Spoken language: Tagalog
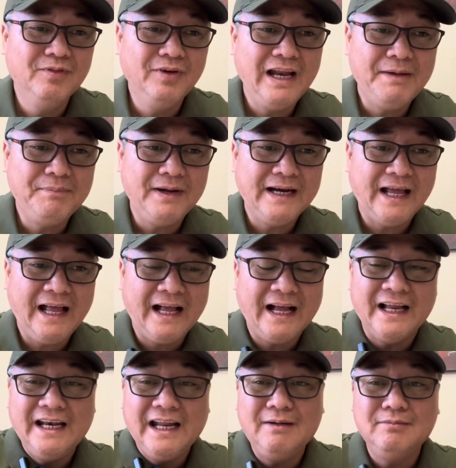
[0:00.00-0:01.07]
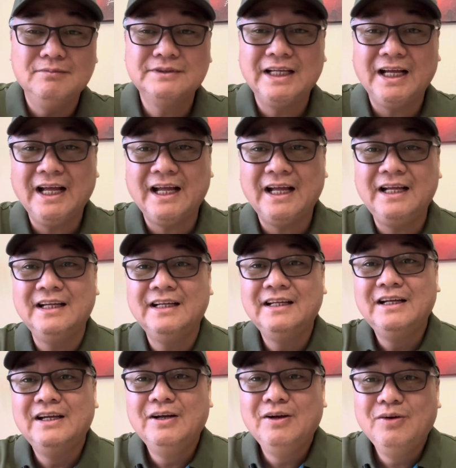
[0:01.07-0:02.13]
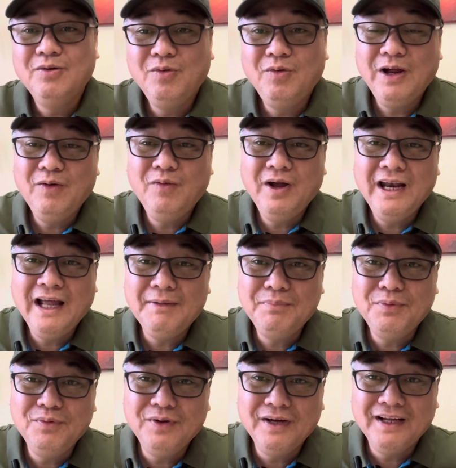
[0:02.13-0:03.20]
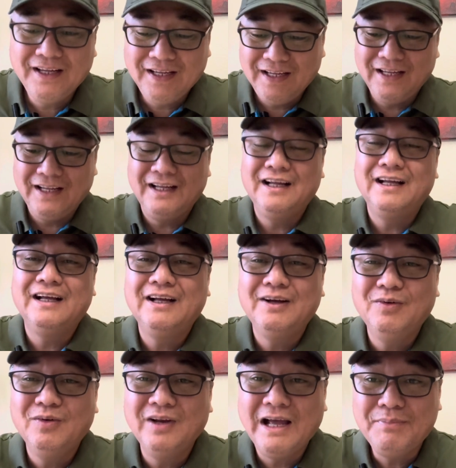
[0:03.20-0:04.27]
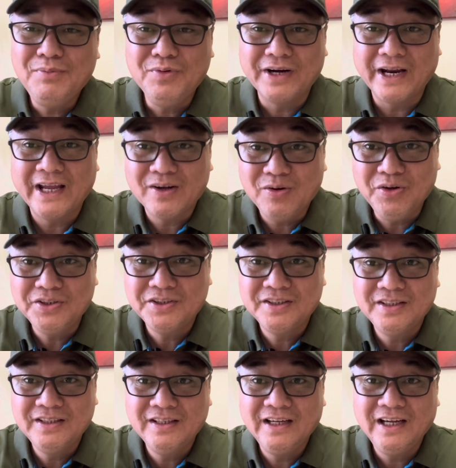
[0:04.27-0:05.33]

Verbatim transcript: Wala pang nakakaalam. Saka, wa, wala pong, uh, wala pong record.